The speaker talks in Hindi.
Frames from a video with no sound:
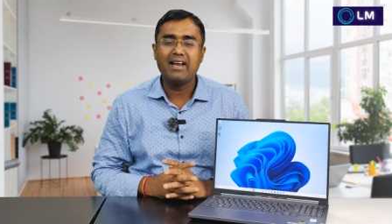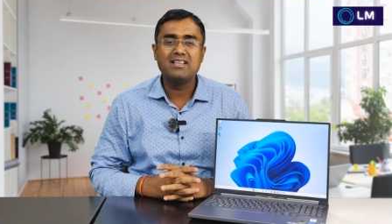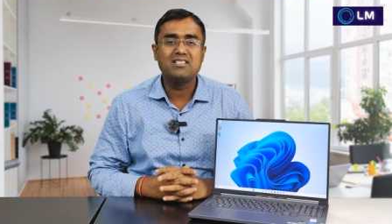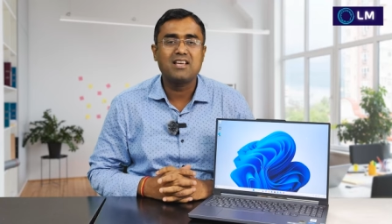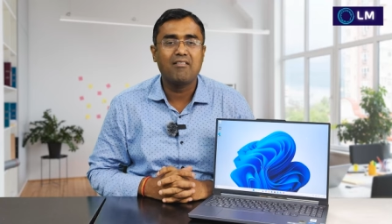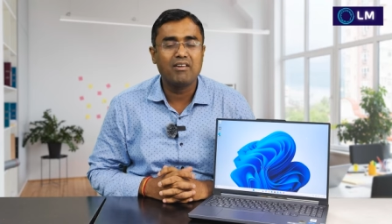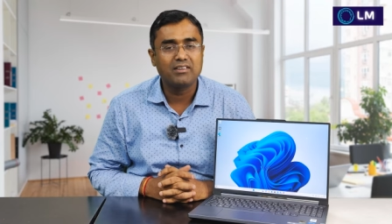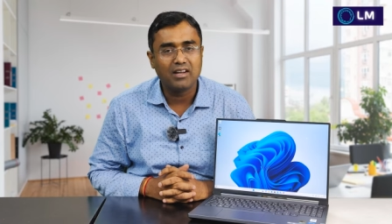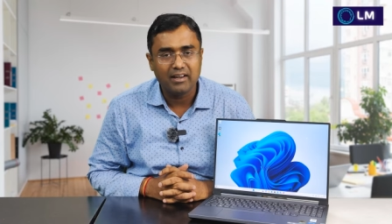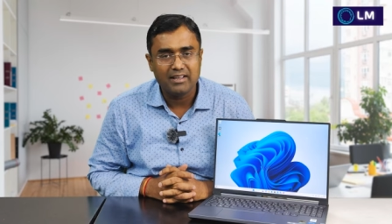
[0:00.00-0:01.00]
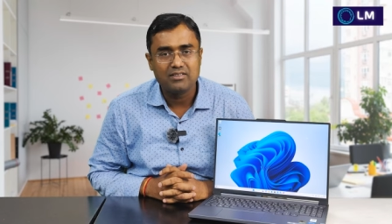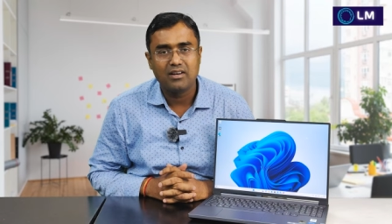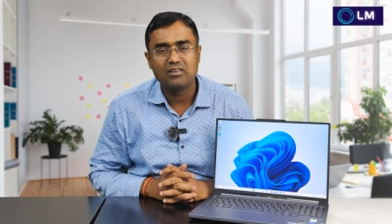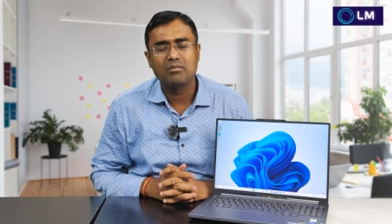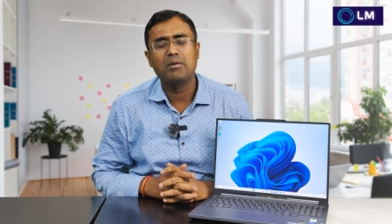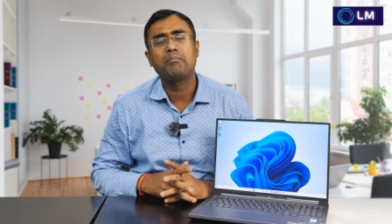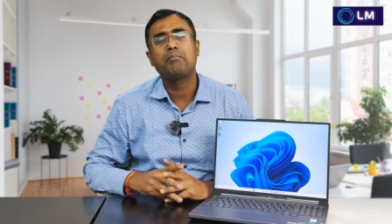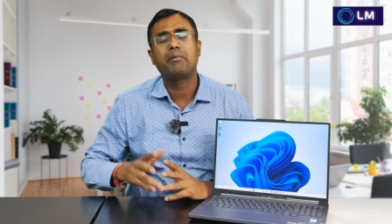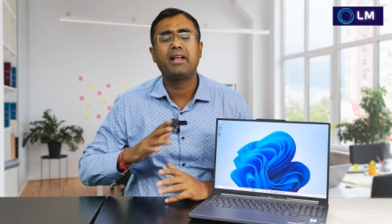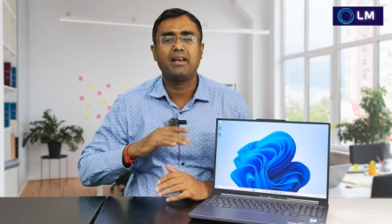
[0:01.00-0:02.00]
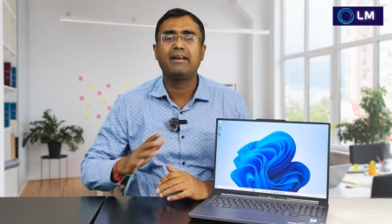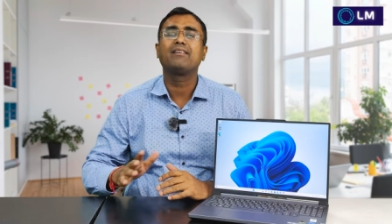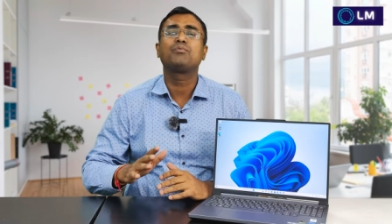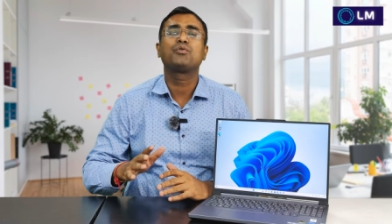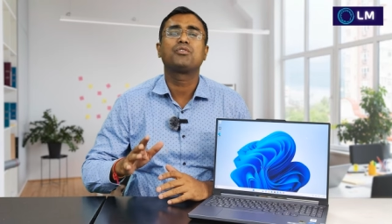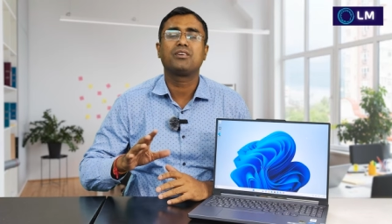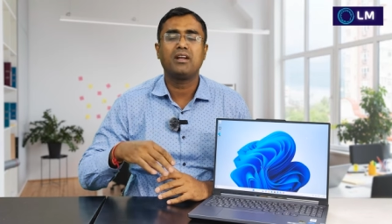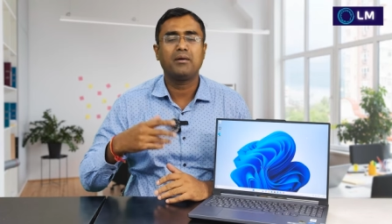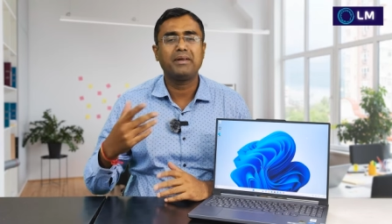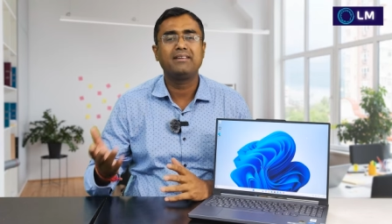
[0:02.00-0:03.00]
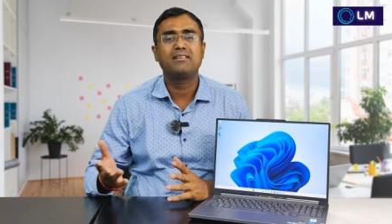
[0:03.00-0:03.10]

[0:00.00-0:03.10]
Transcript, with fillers: आई सेवन थर्टीन जनरेशन में बड़ा लेटेस्ट प्रोसेसर है अभी